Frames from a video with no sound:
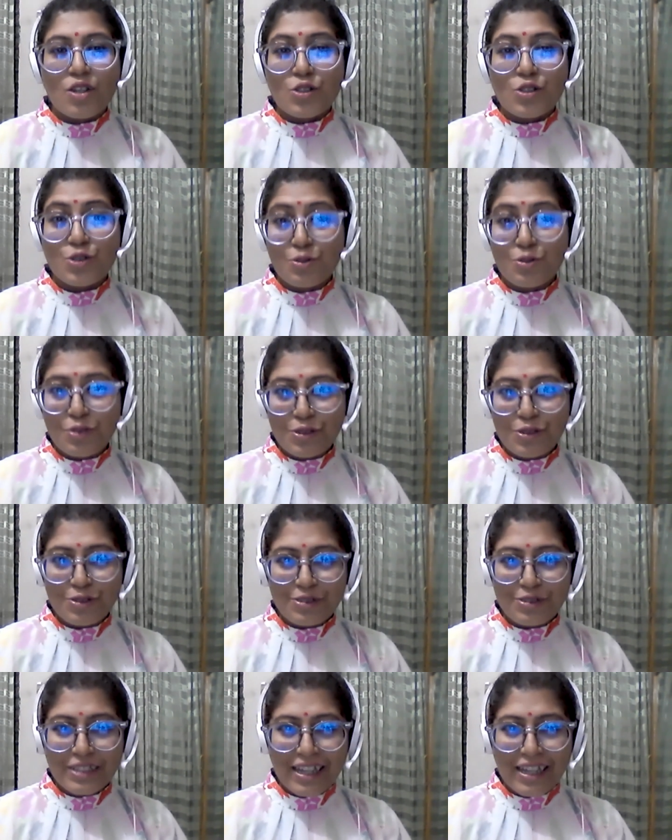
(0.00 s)
শুভ
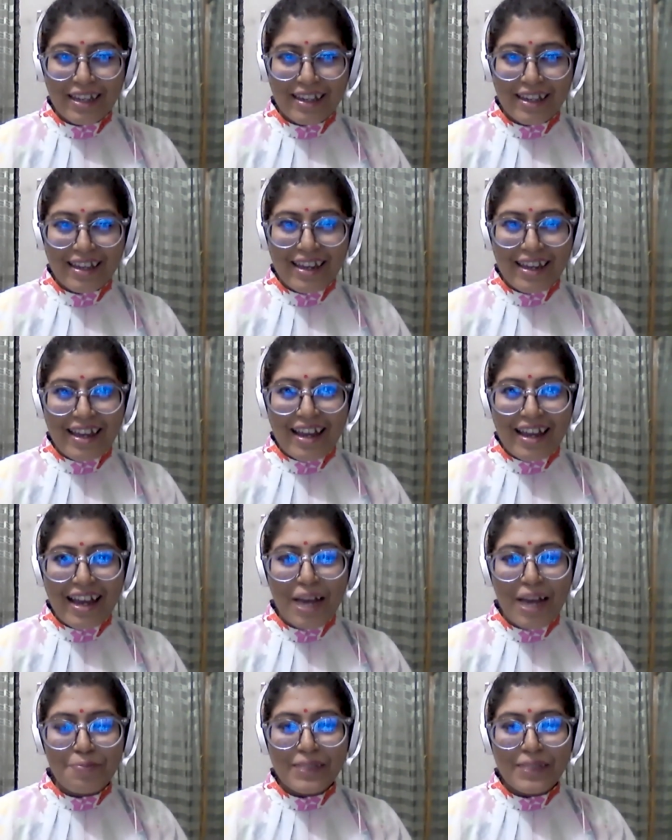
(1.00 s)
সন্ধ্যা
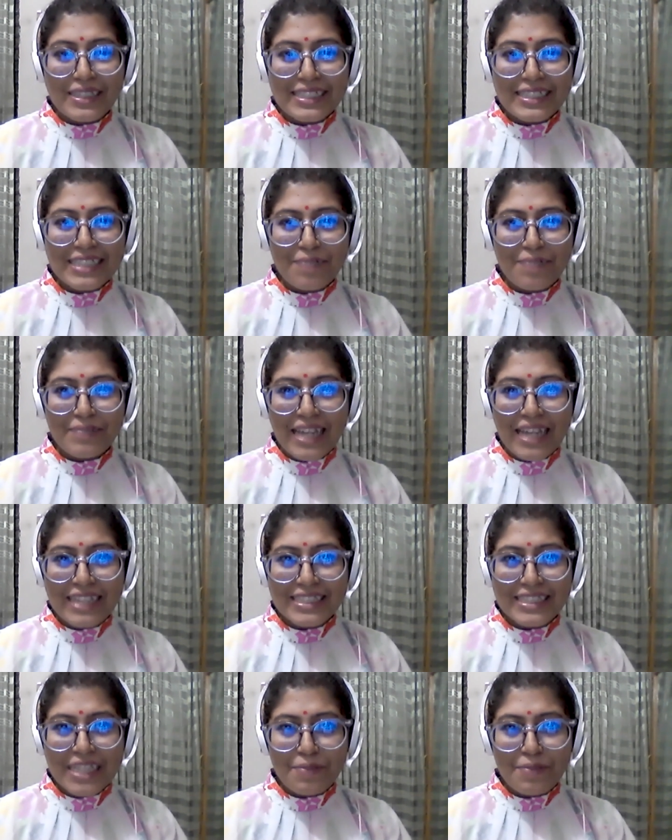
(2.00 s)
আপনাদের সামনে
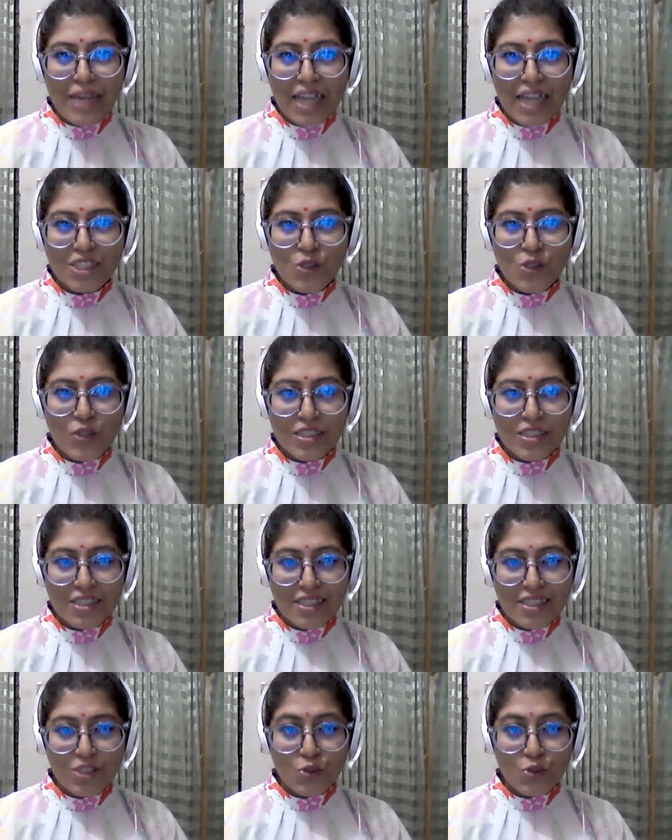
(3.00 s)
আজকে আমি হাজির হয়েছি
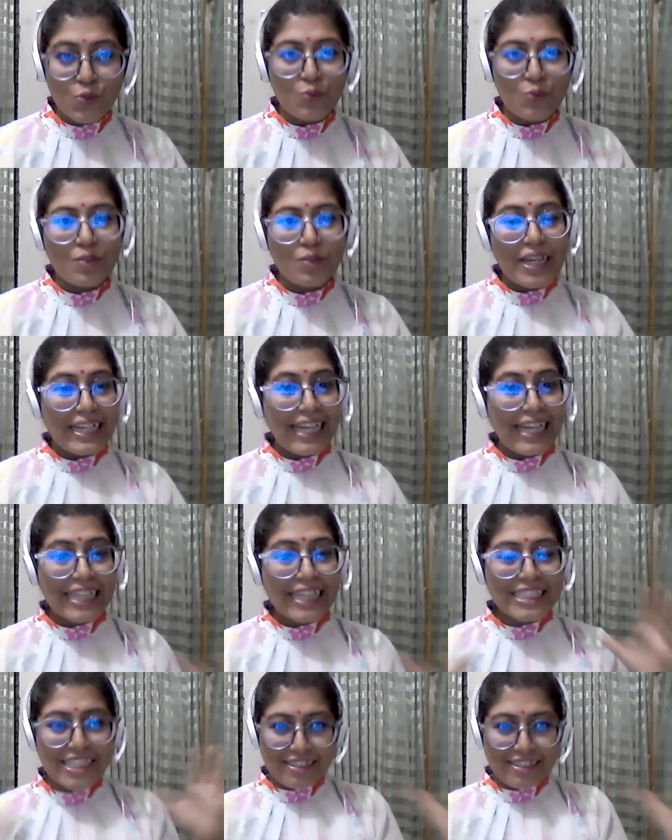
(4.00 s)
কিছু
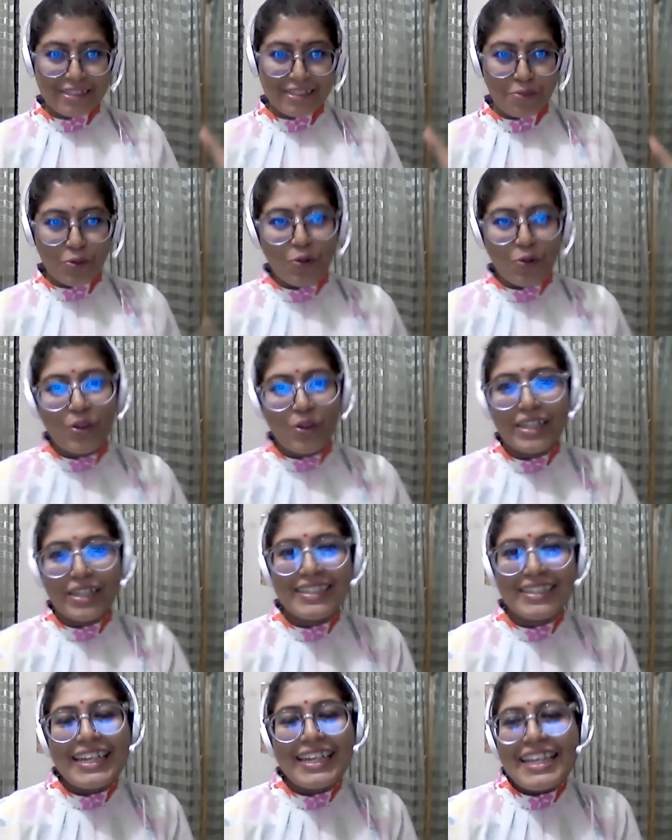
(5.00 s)
লেকচার দিব অনেক
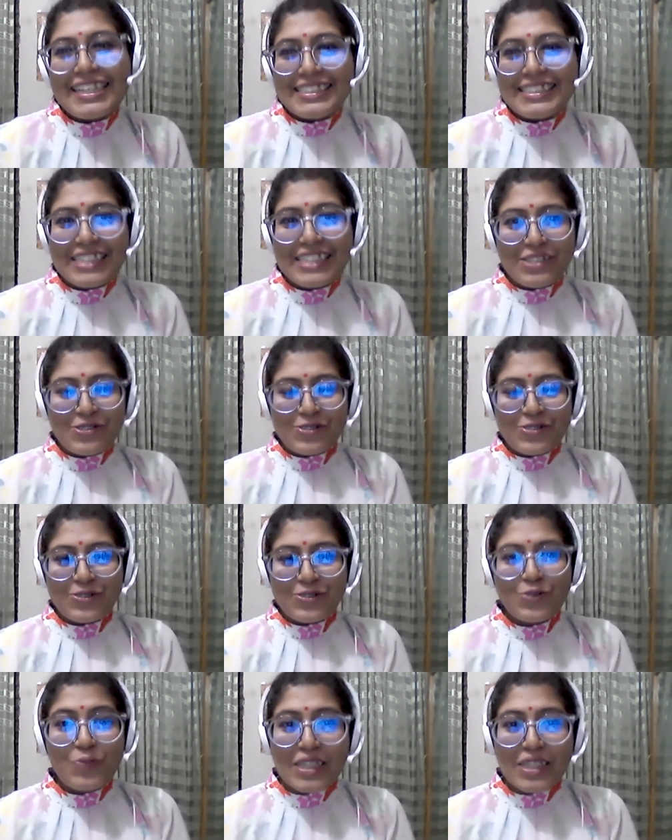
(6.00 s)
সেজন্য
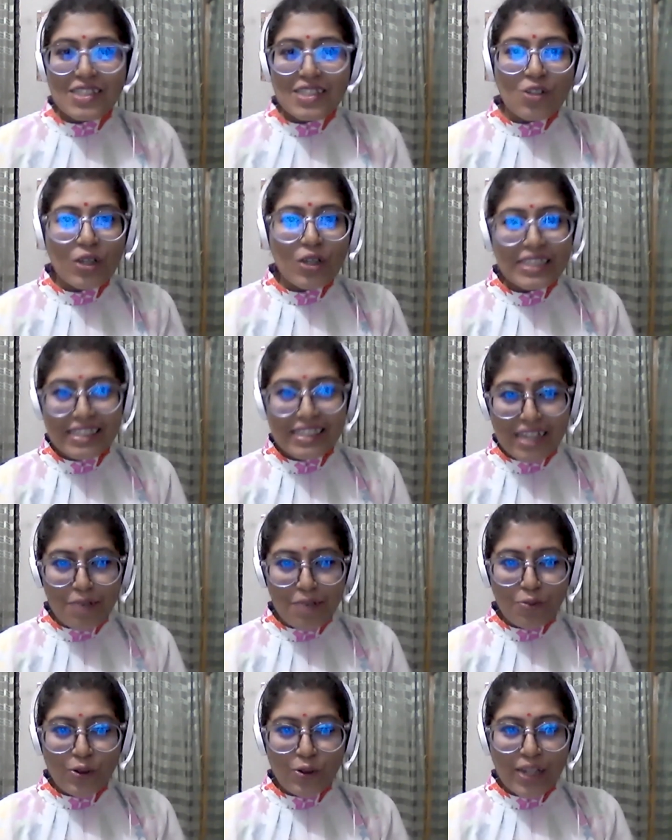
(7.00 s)
তো বেশি কথা না
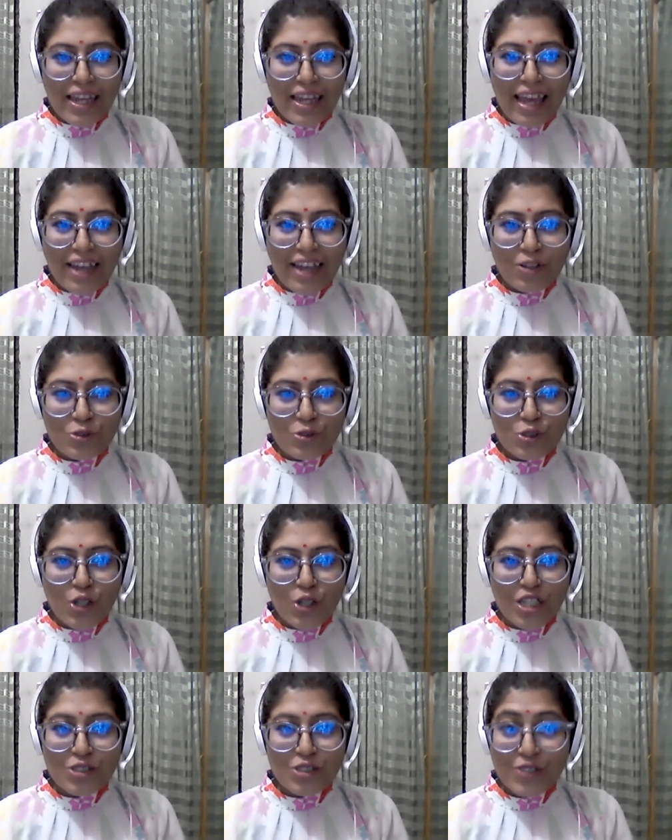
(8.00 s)
বলে এখন
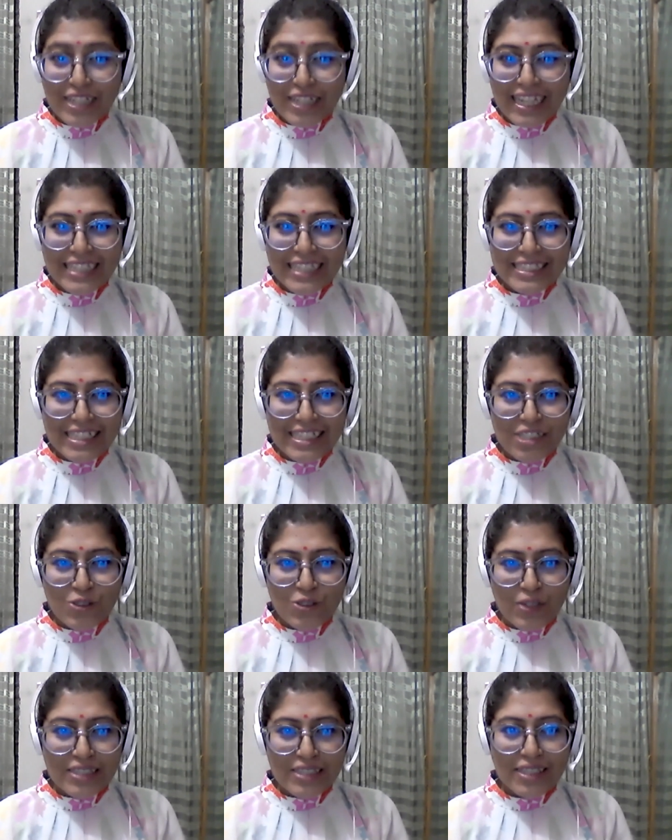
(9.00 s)
সরাসরি লেকচারে
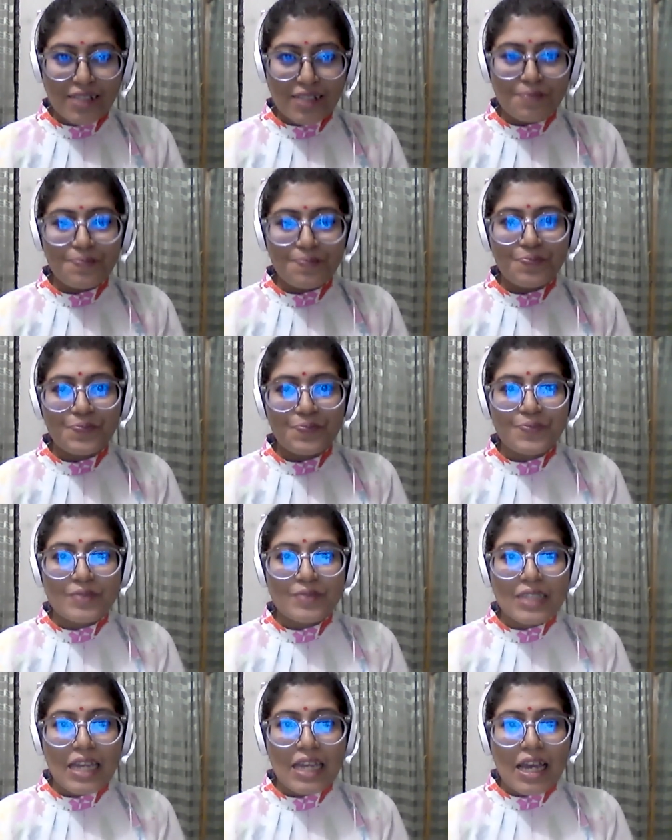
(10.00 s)
চলে যাই
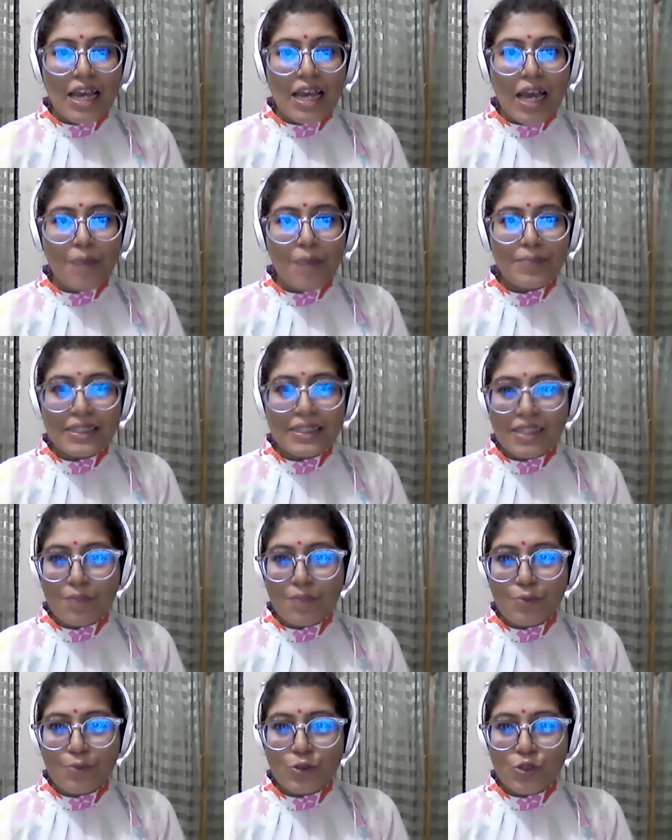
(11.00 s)
আপনাদেরকে
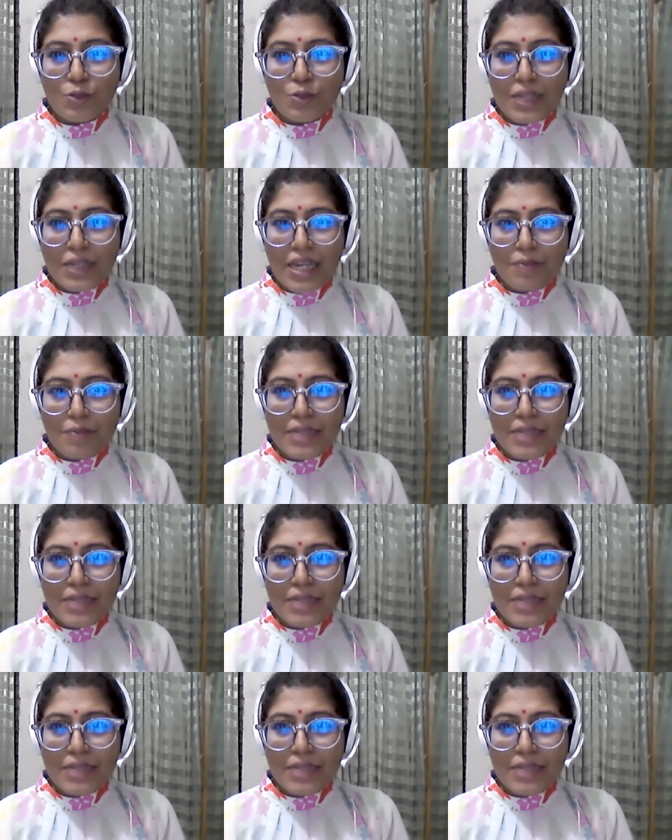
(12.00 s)
প্রথমেই আমি